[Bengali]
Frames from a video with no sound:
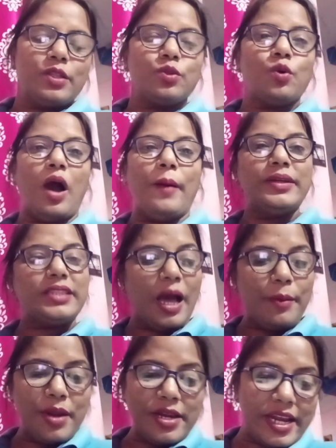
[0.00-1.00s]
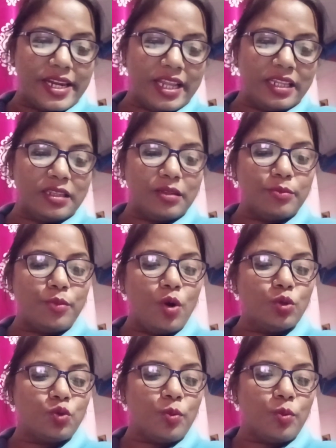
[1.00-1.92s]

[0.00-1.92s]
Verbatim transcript: তো আমার থামনেল টাইটেল মৌ